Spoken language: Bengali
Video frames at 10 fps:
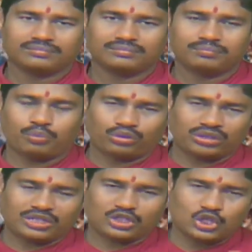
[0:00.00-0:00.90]

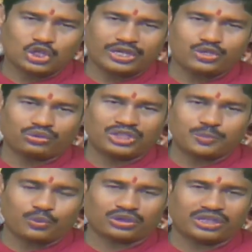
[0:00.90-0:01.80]
প্রত্যেকটার সঙ্গে জ্যোতিষ
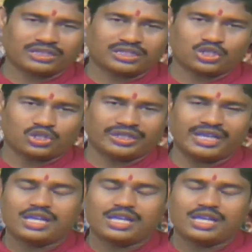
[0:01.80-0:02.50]
প্রত্যেকটার সঙ্গে